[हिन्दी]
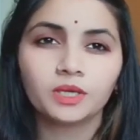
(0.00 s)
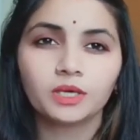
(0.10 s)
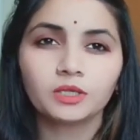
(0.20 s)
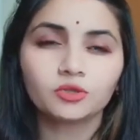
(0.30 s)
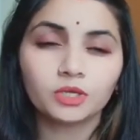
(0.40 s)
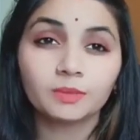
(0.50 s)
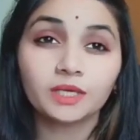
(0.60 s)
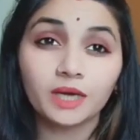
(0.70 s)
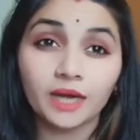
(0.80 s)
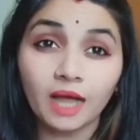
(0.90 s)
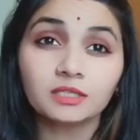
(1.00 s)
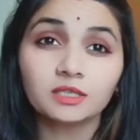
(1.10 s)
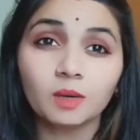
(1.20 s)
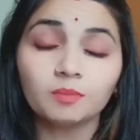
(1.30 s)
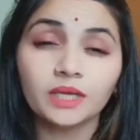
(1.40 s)
ठीक है छोटे मोटे ख्याल
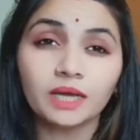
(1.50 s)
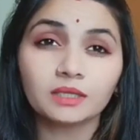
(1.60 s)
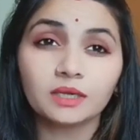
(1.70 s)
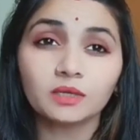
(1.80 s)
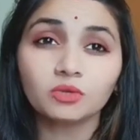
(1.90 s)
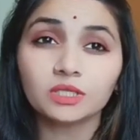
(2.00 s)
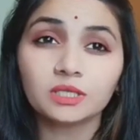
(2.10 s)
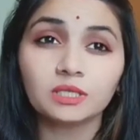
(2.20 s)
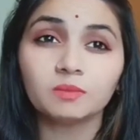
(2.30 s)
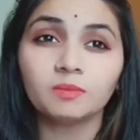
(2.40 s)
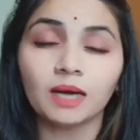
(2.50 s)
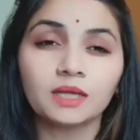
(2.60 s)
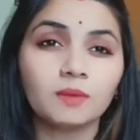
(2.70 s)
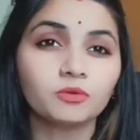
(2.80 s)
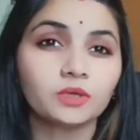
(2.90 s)
जब हम नहीं आने दे रहे हैं तो किसी की भी
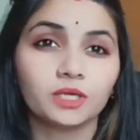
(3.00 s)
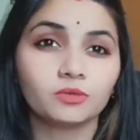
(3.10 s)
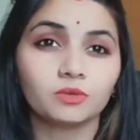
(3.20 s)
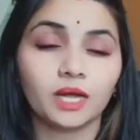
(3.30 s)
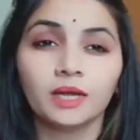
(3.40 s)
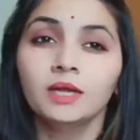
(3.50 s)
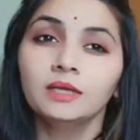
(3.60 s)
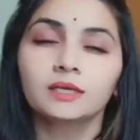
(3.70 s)
बातें आपको नहीं सुनना है